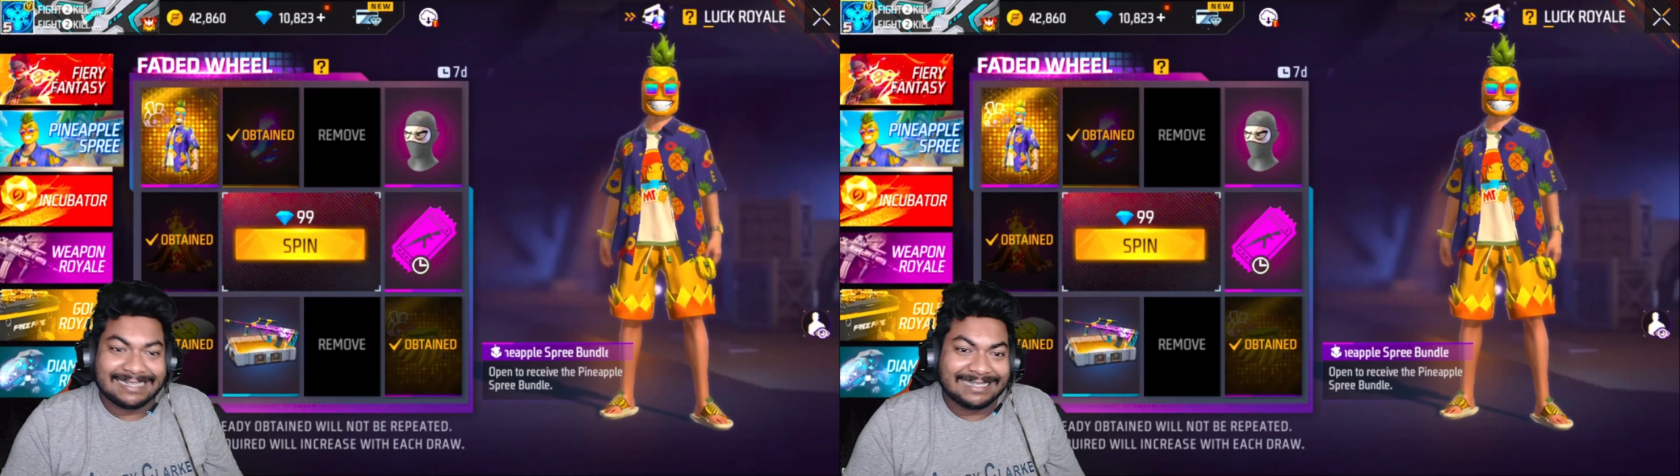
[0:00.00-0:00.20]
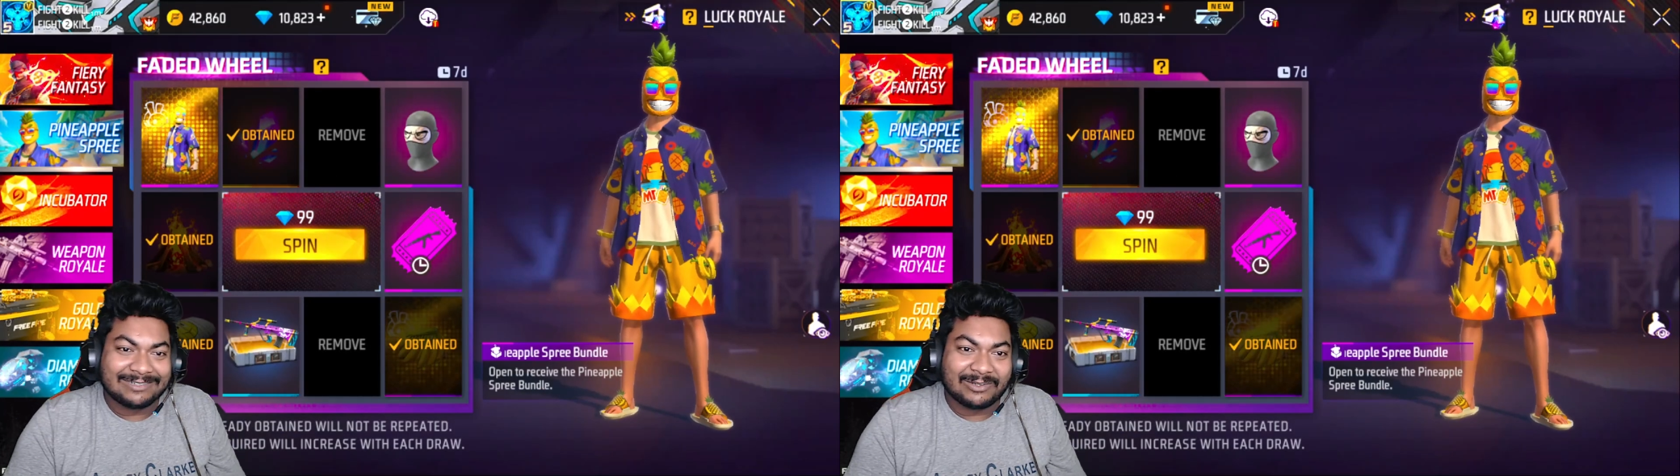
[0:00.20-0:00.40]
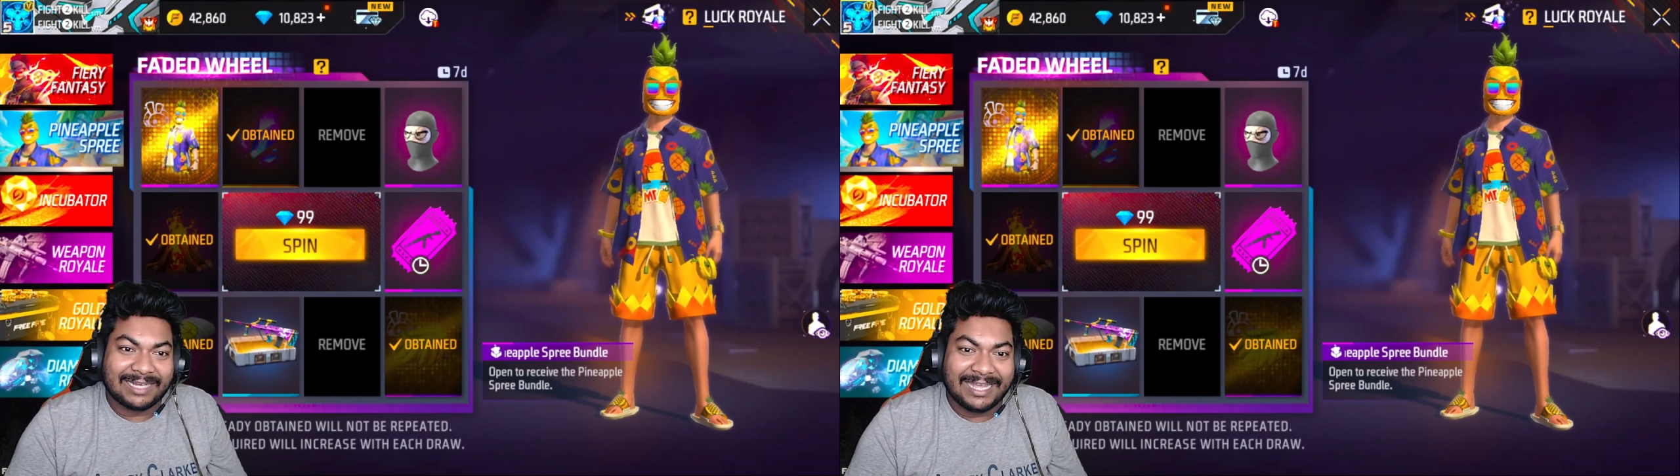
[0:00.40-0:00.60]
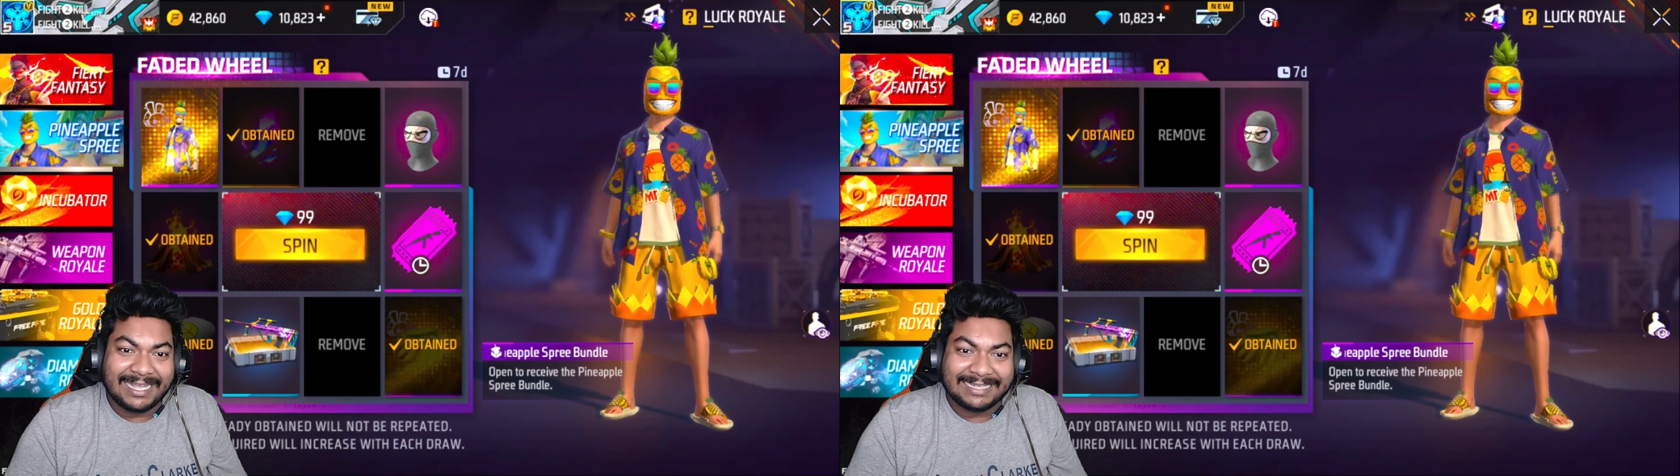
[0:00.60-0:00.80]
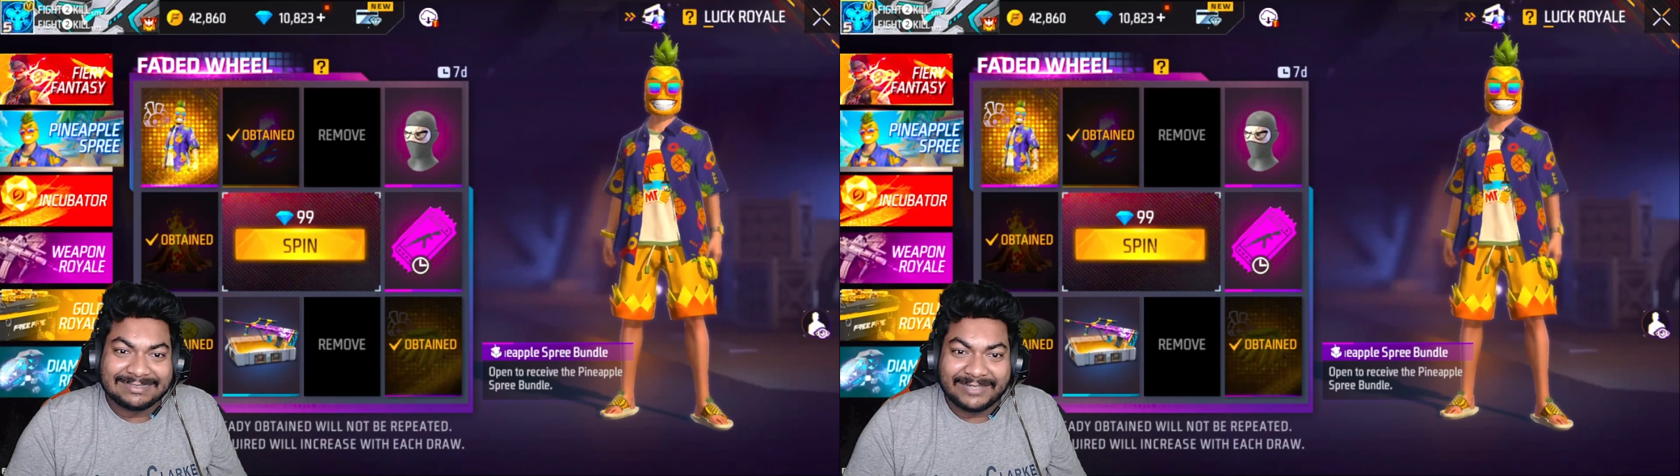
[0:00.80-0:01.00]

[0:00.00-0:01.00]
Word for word: জায়গায় কলা হয়ে গেছে